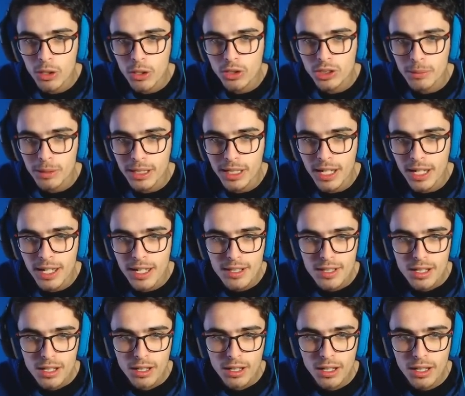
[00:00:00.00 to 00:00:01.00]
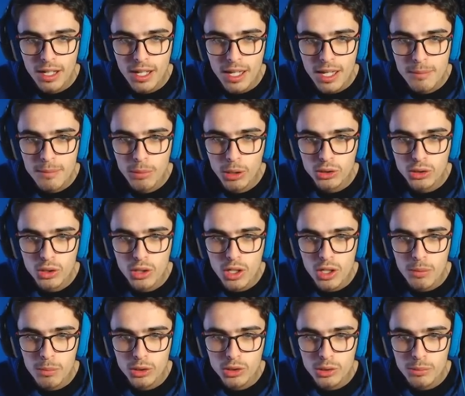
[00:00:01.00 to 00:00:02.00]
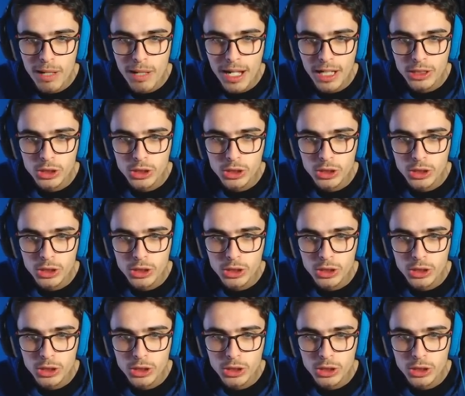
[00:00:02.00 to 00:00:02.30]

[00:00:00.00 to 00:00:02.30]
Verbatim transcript: cosa perché eh, È molto, molto bella